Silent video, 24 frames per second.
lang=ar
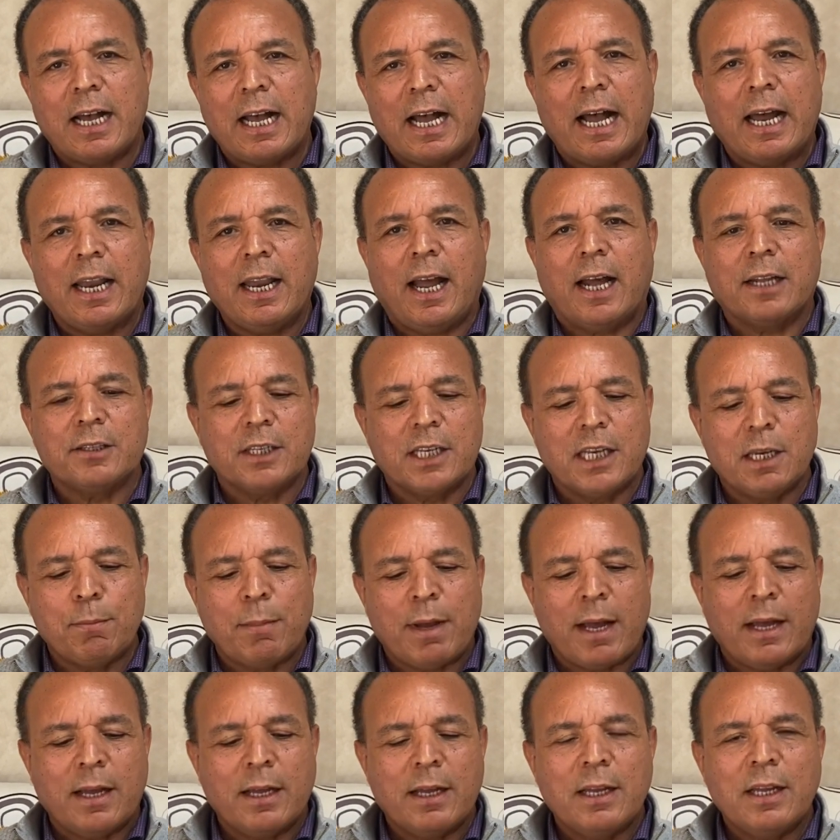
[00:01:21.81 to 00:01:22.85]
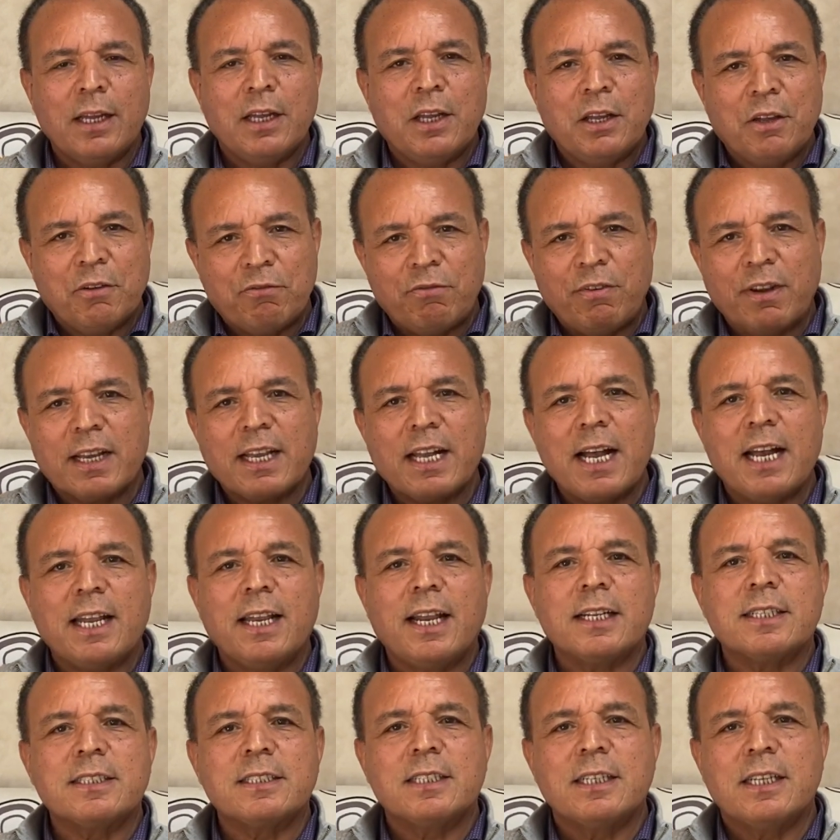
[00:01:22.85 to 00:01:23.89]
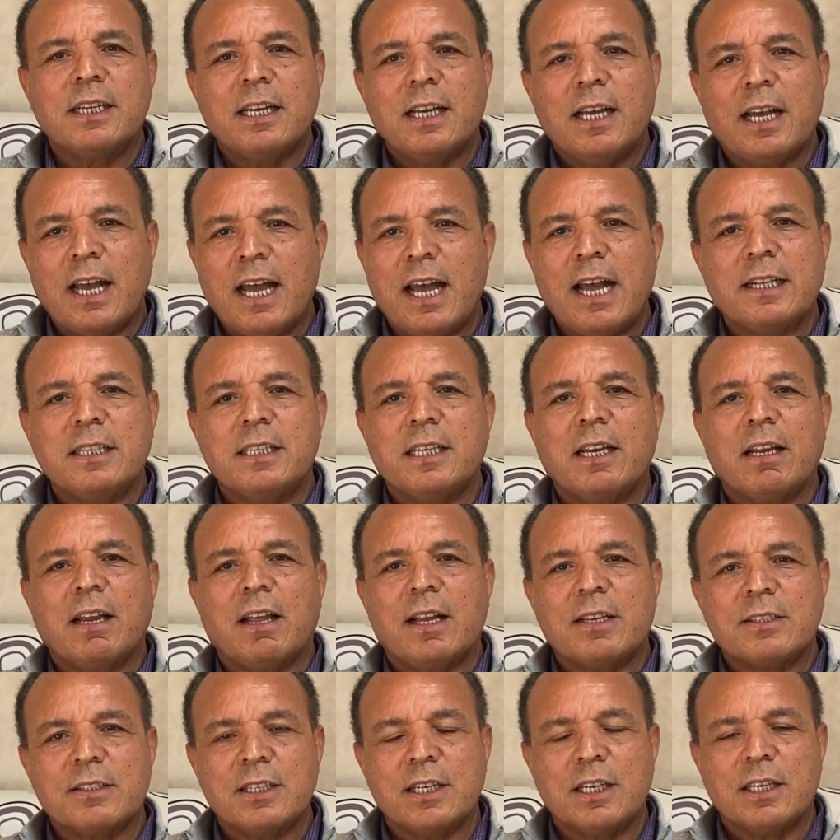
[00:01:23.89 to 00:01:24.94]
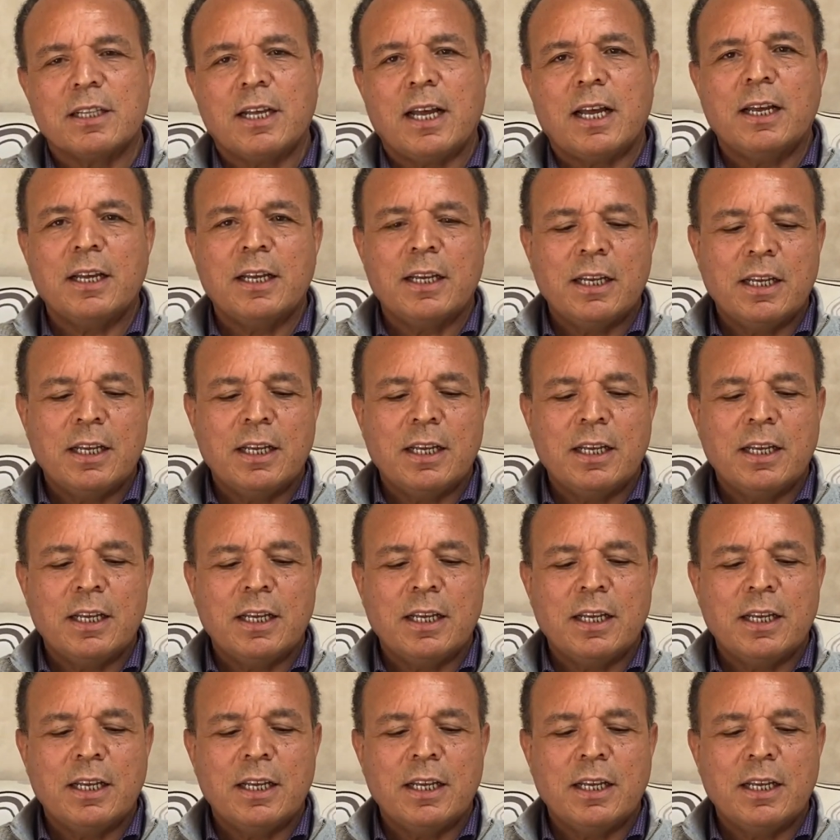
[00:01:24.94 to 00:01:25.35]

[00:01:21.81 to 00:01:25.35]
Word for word: العظيمة فكانت هذه القصيدة